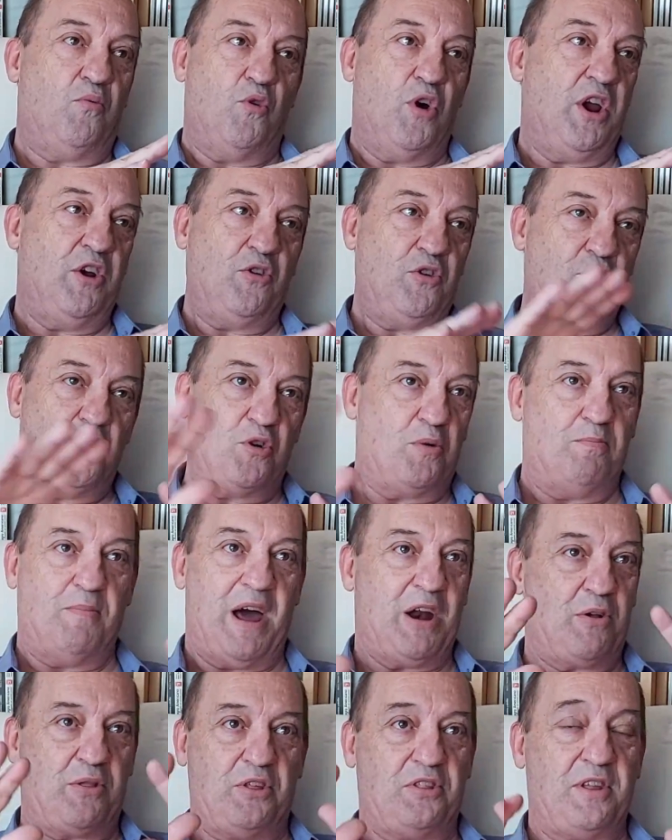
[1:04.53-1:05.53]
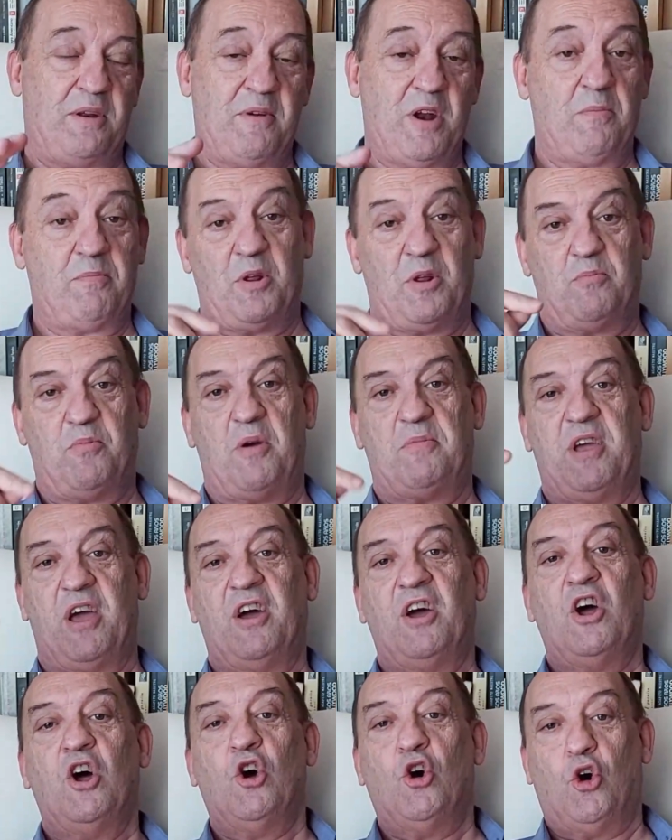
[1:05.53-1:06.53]
buenos y unos malos determinados, pero después había
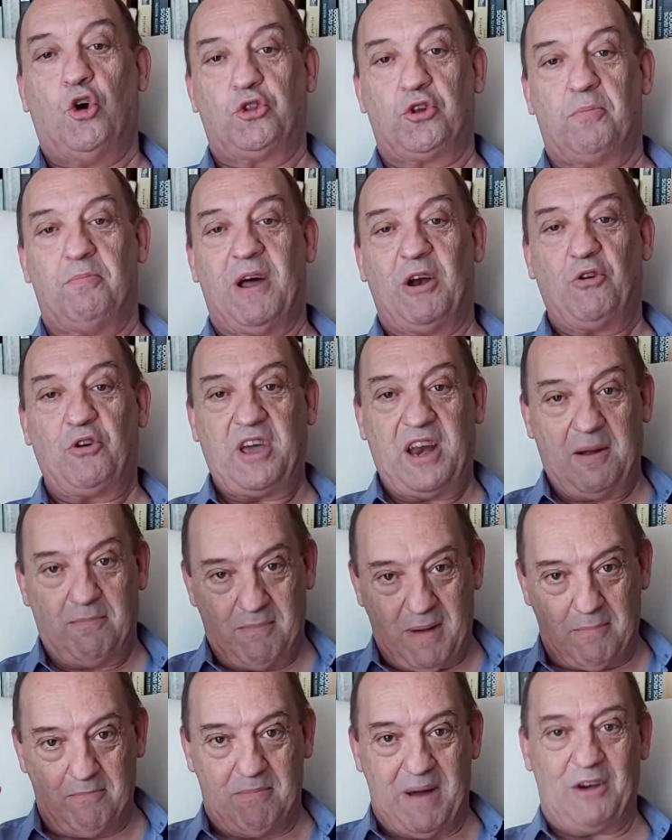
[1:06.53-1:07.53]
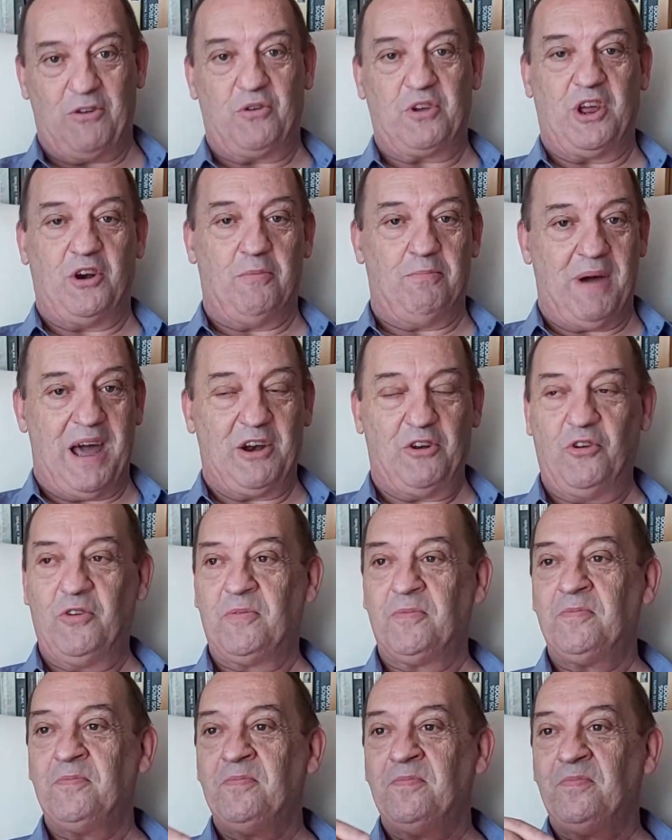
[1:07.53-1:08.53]
otros malos que eran más malos que los malos.
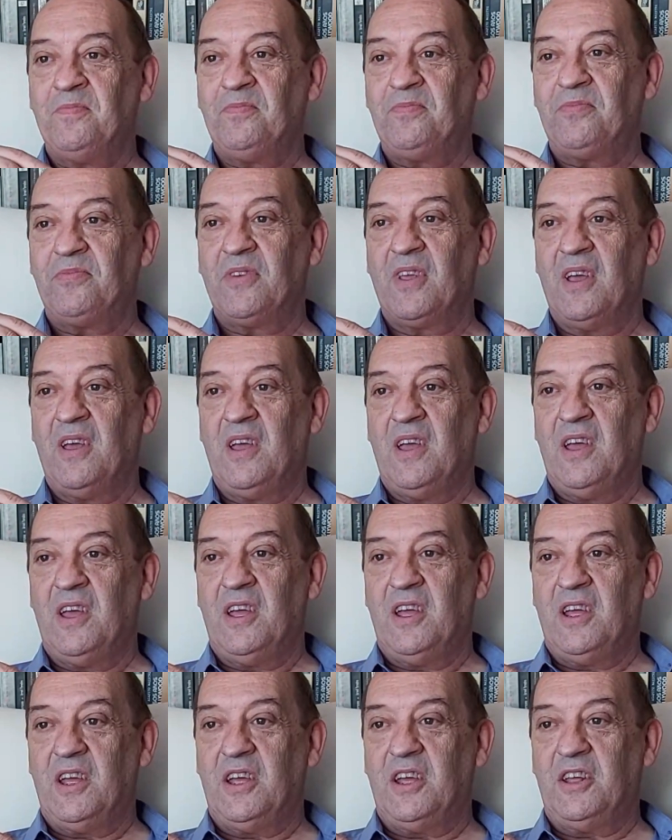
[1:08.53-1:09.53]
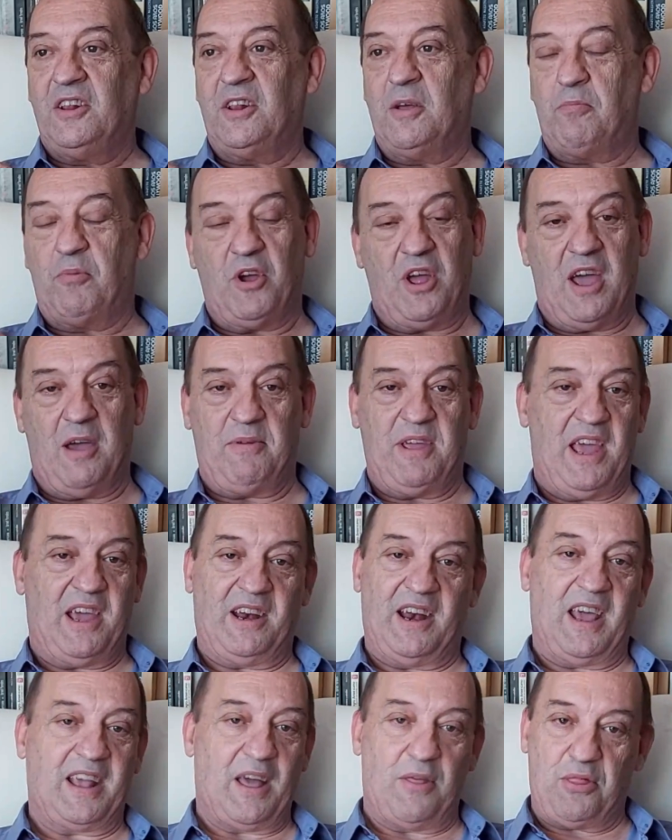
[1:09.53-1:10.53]
Después
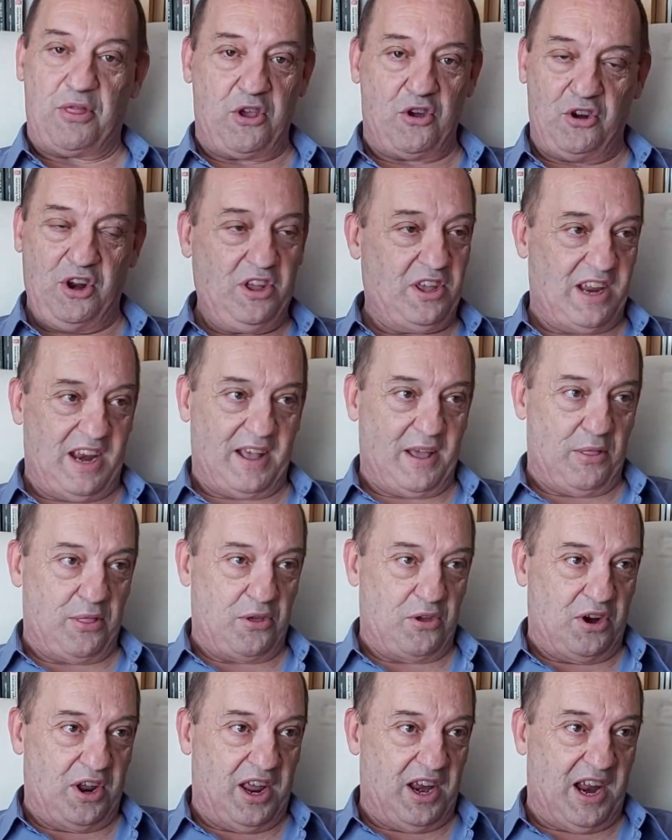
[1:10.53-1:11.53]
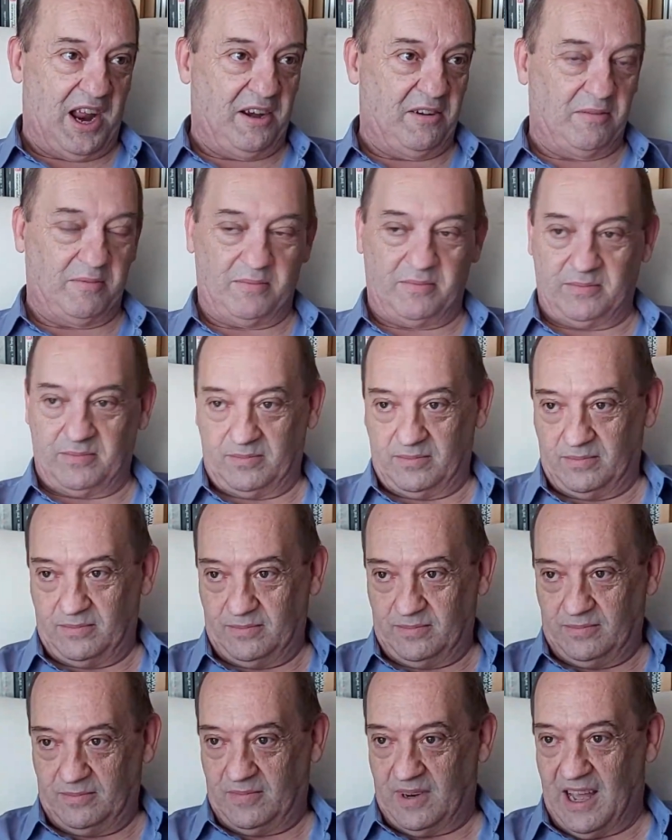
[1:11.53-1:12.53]
habían las canciones, que las canciones eran
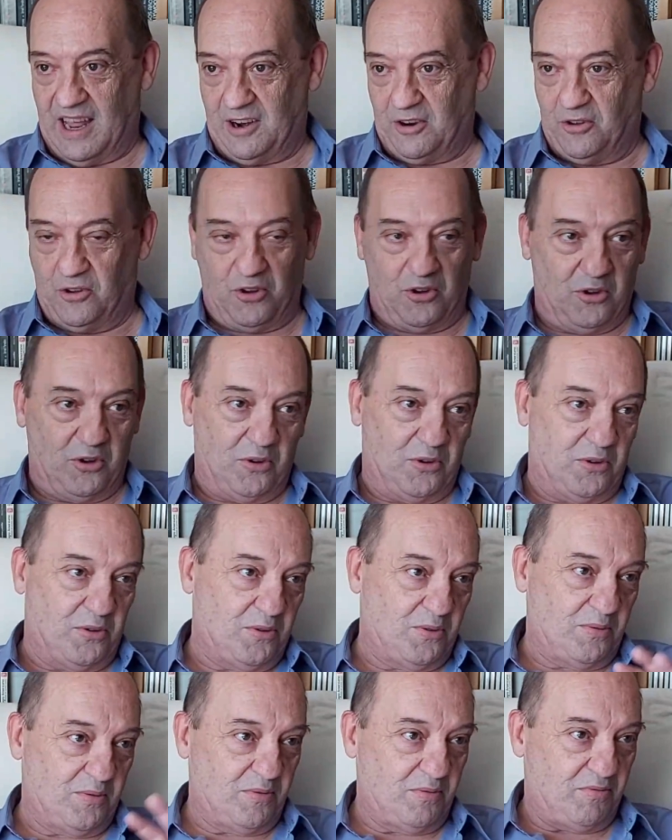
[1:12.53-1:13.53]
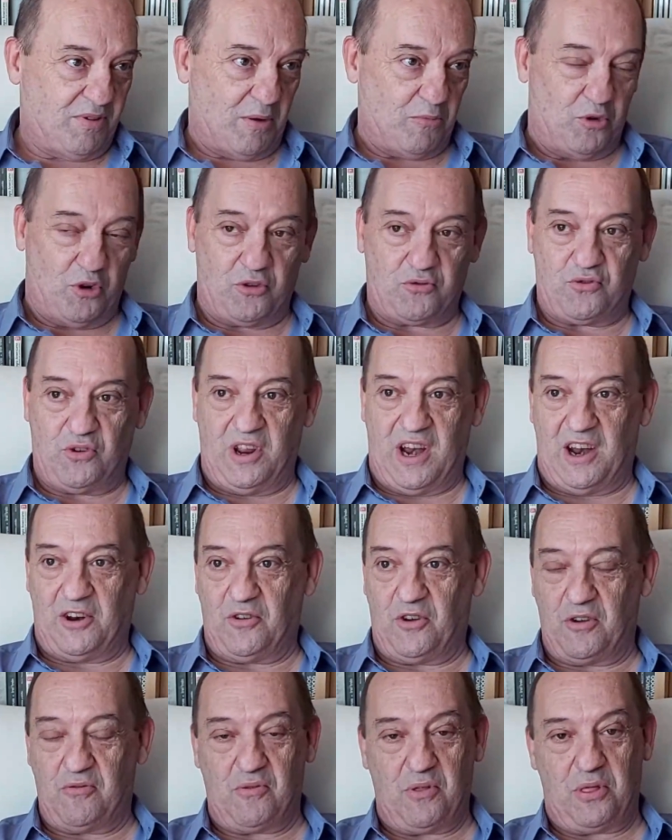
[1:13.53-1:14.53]
algo fabuloso, era
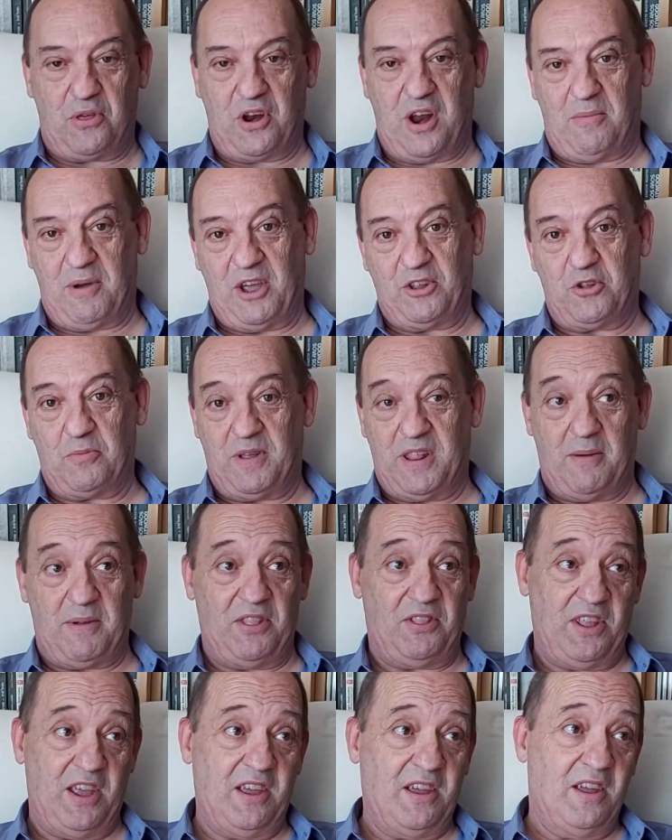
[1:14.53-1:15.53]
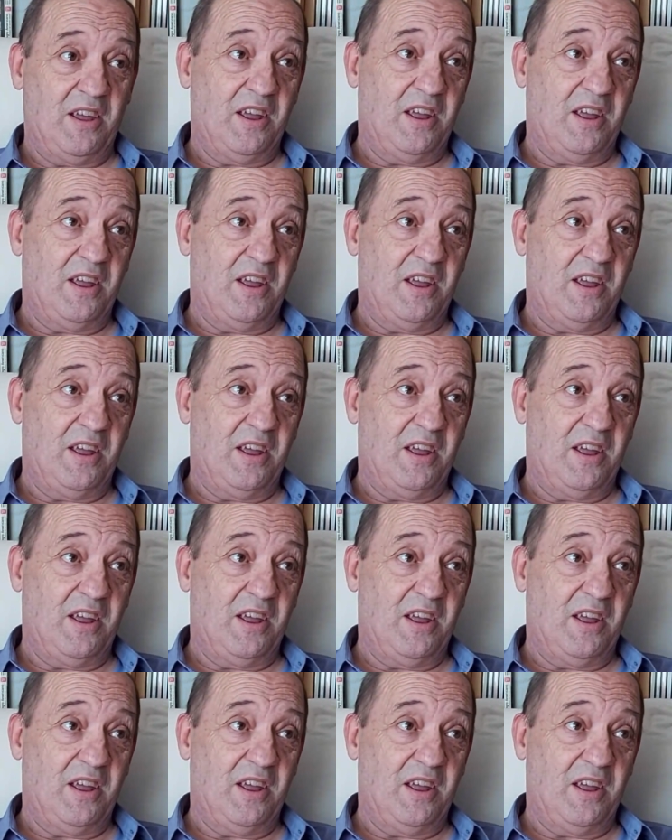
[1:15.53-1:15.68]
algo que funcionaban estupendamente.